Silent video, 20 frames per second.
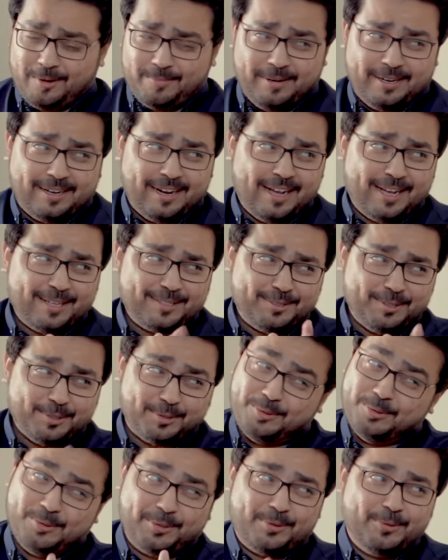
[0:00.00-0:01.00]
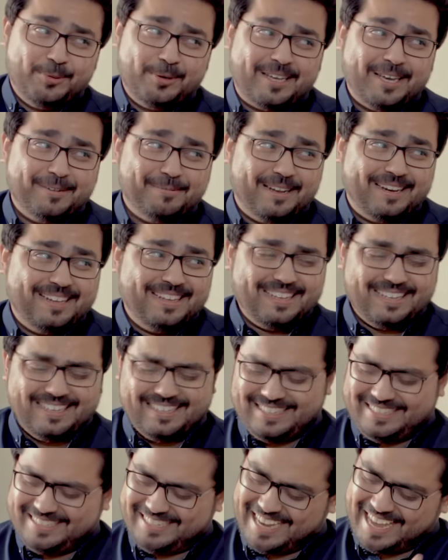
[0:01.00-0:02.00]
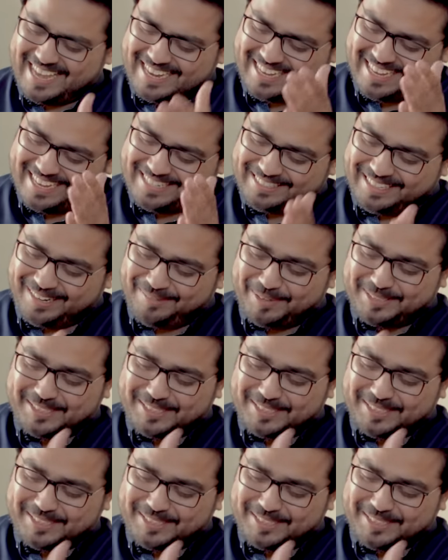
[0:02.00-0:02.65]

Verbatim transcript: और मिठास तो कूट कूट के भरी है चाय का असल